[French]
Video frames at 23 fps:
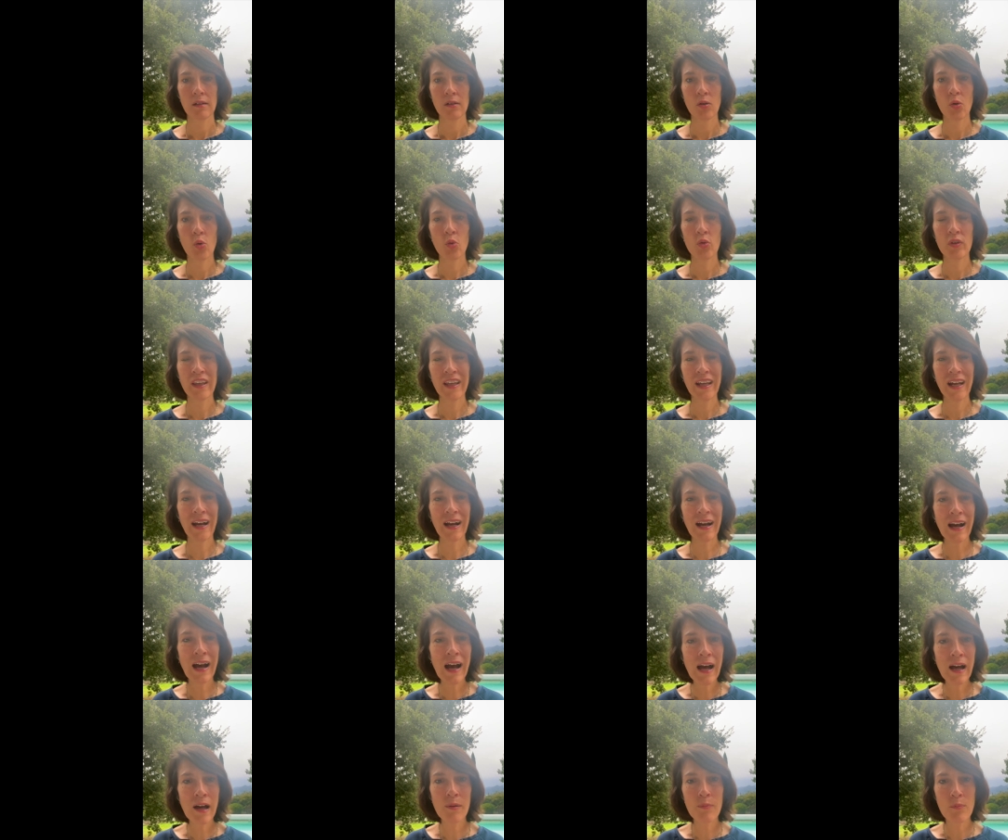on est
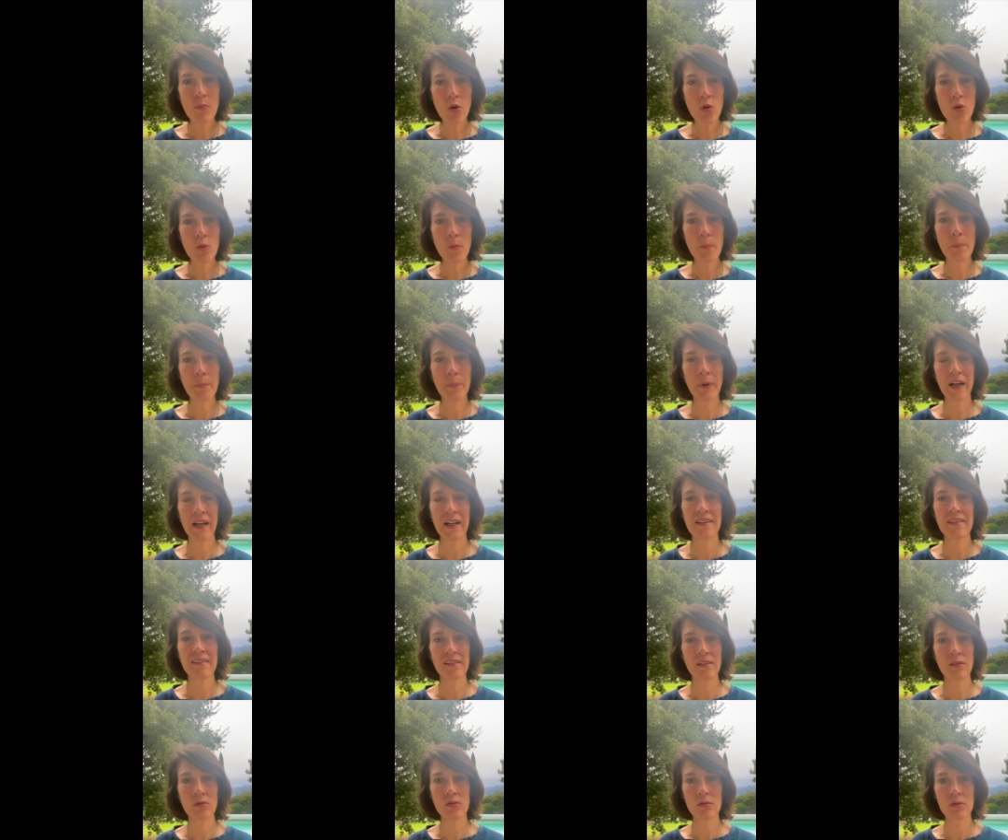rarement
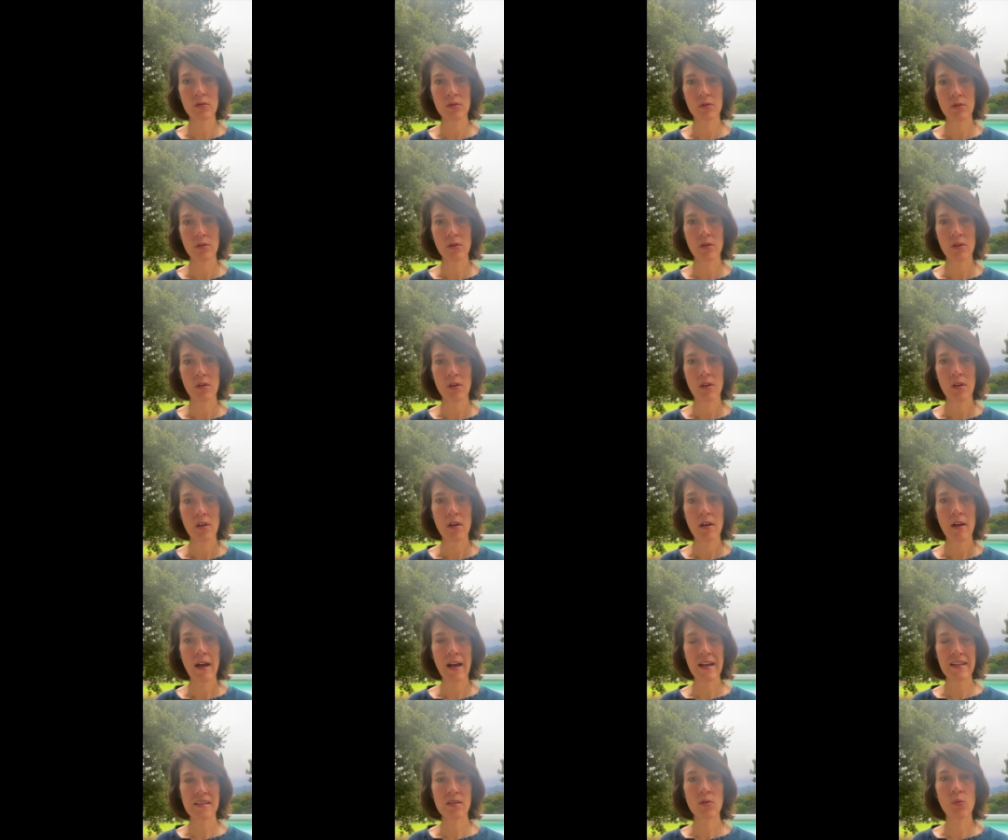présent
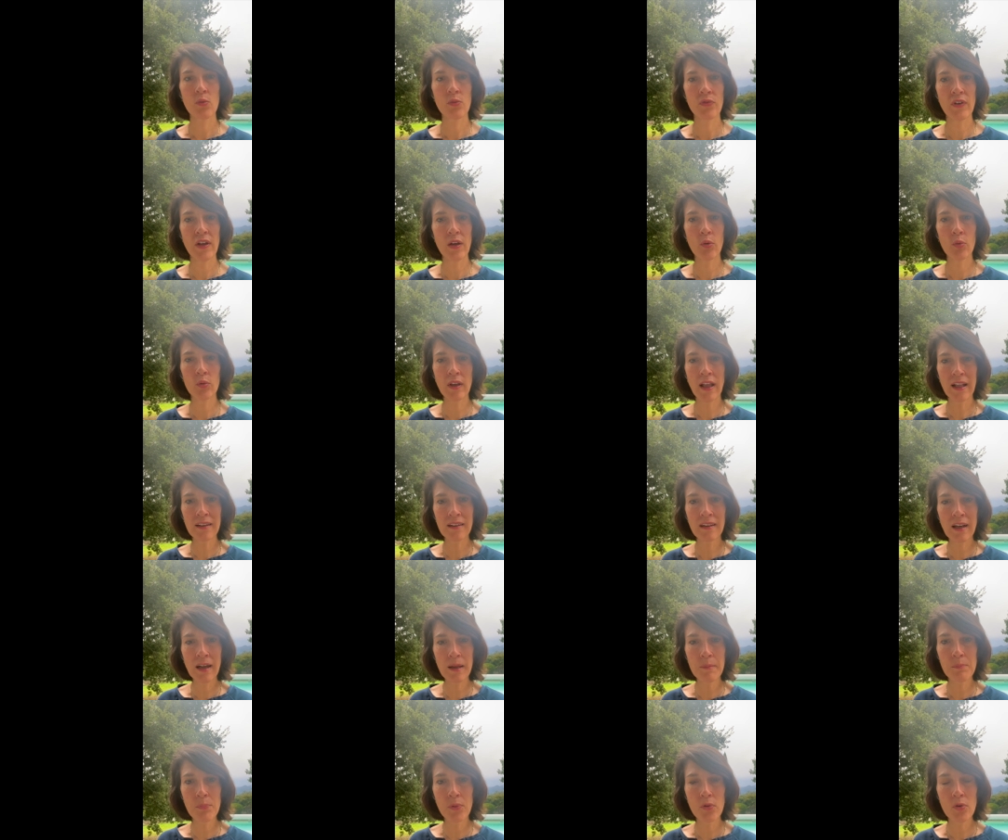à ce qu'on fait. On a
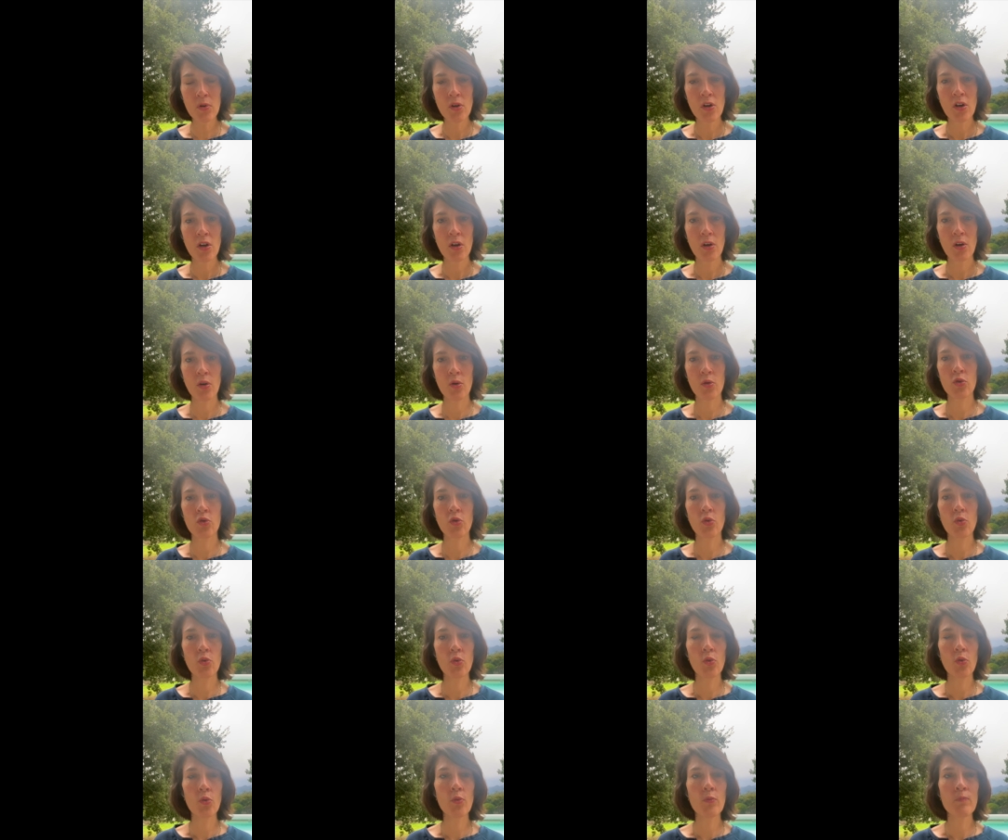très peu euh,
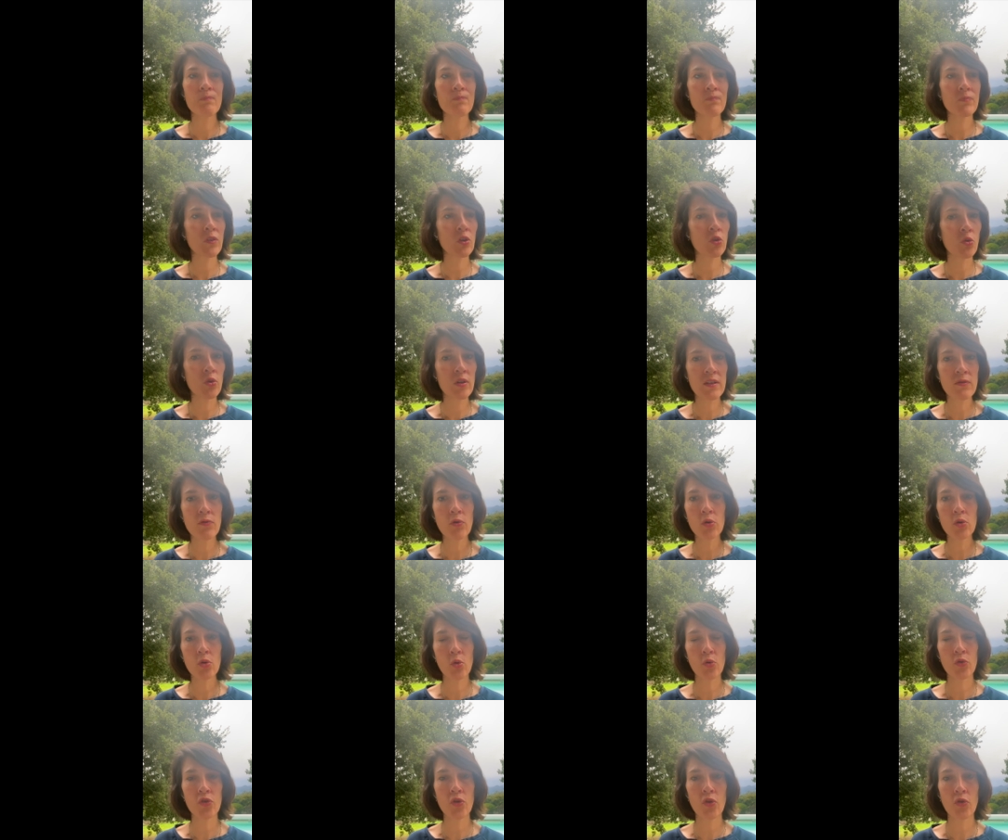de, de, niveau de
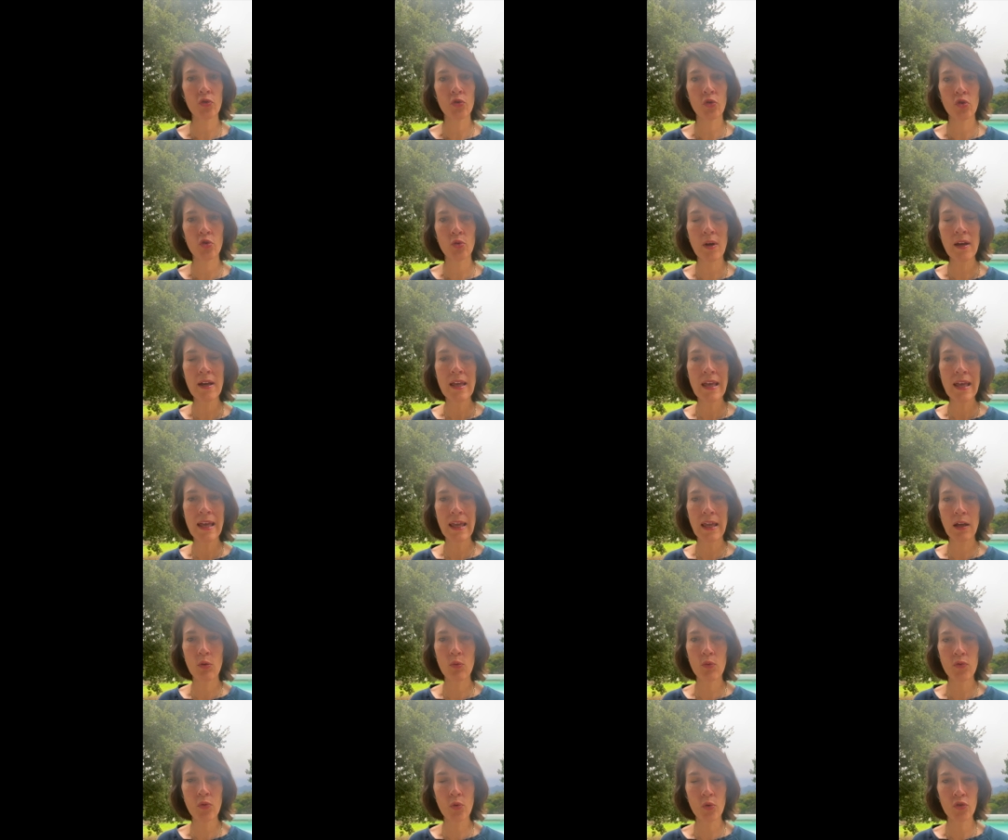conscience de soi et
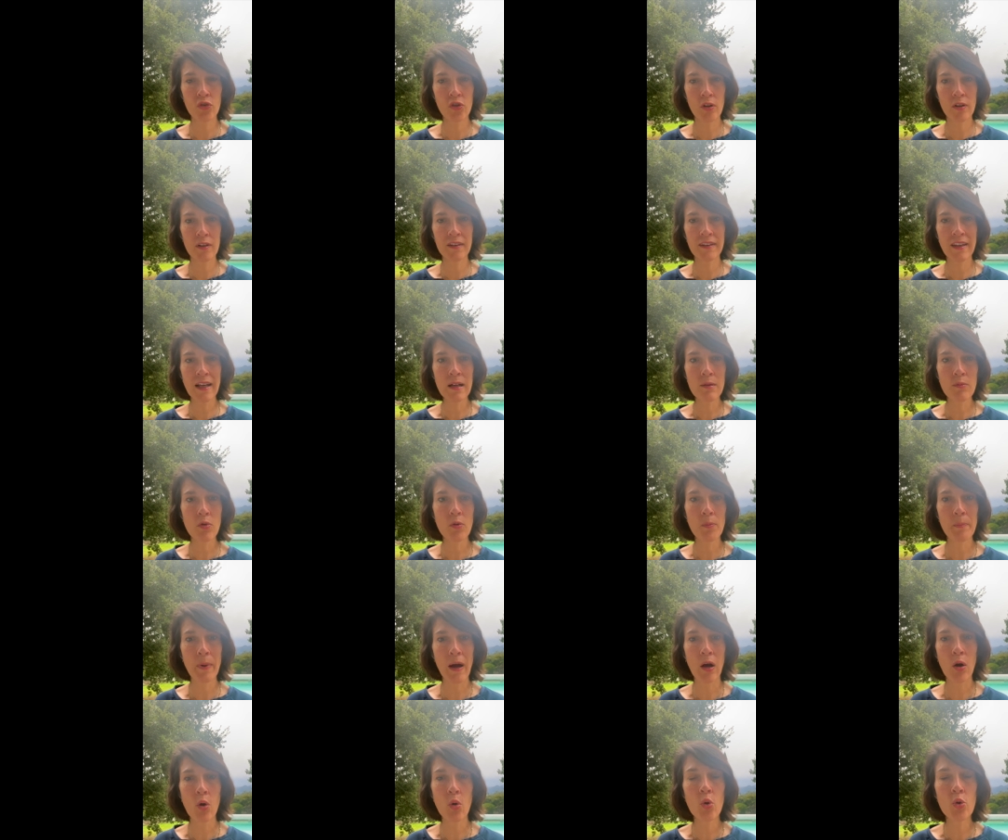on fonctionne tellement
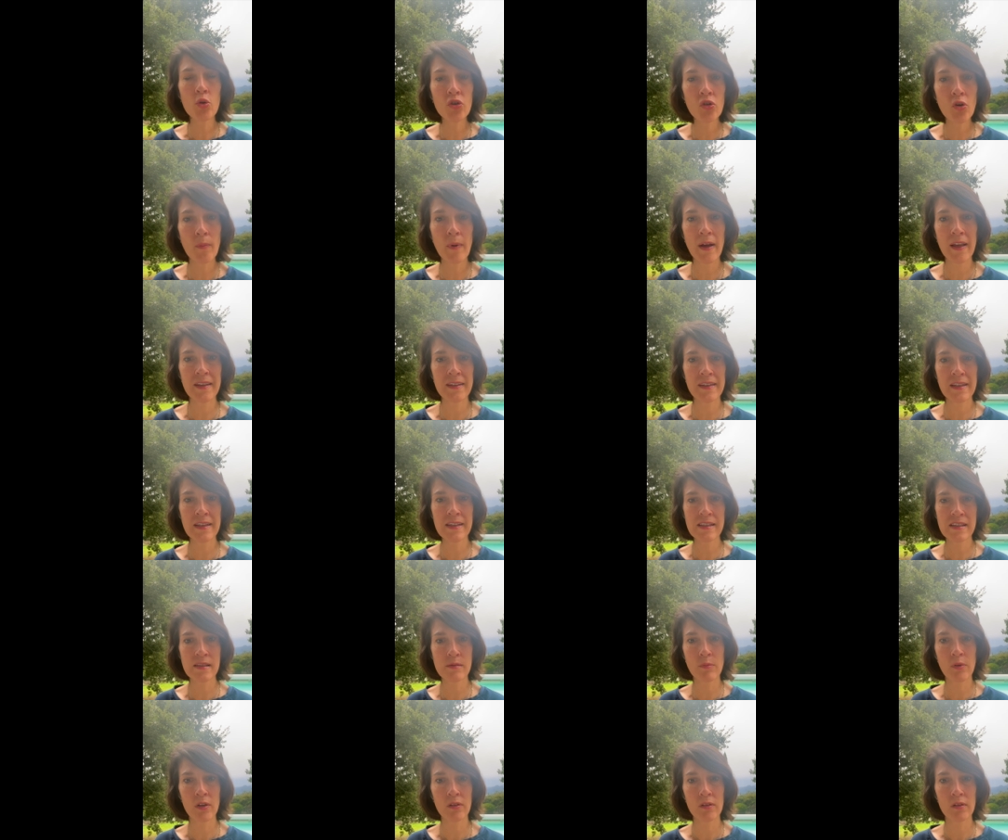par
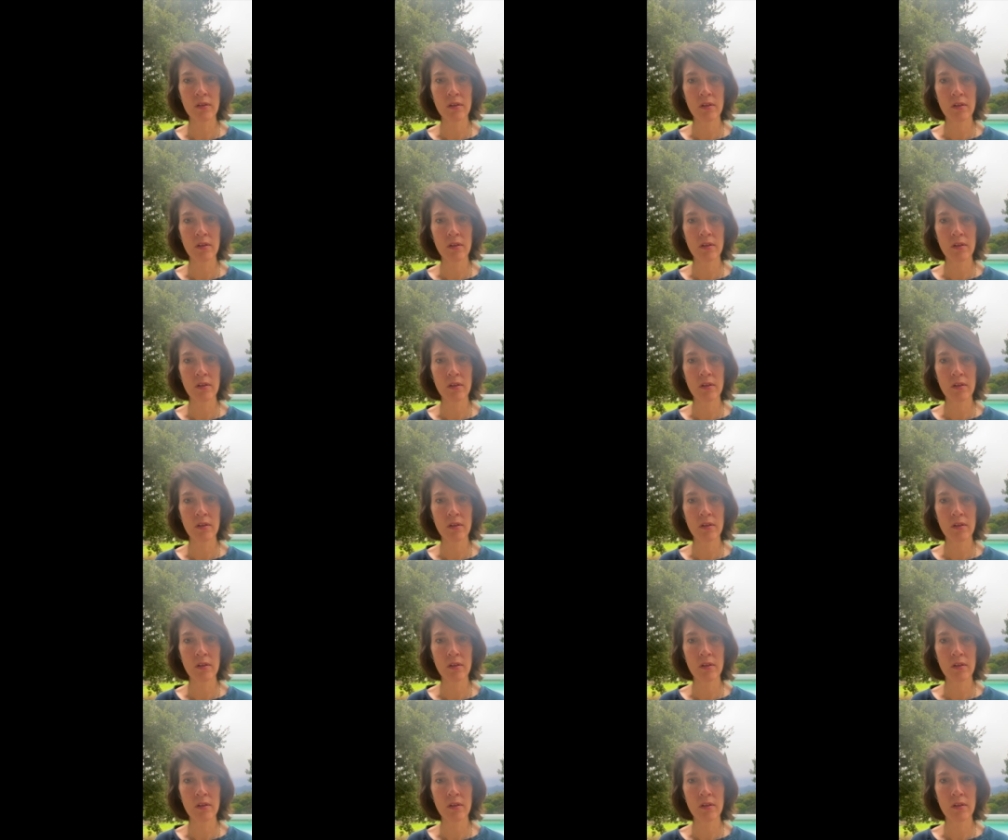automatisme